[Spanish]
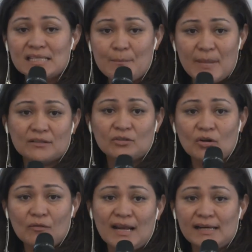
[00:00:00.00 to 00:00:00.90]
este pacto
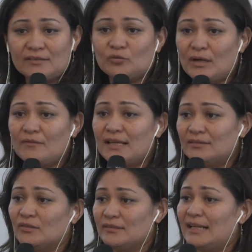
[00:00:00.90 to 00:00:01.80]
global resuelva
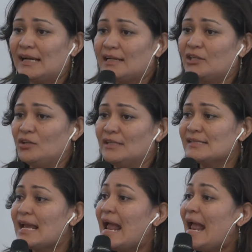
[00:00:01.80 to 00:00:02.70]
esto desde las
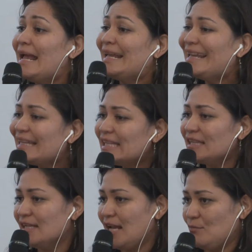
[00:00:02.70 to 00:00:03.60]
regiones, ¿qué
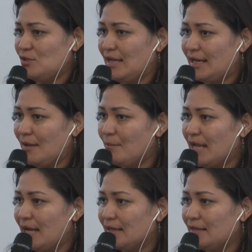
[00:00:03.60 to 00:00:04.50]
tendríamos que
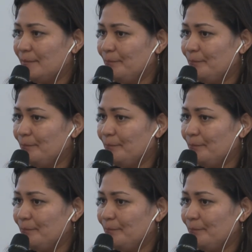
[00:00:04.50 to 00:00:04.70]
cambiar?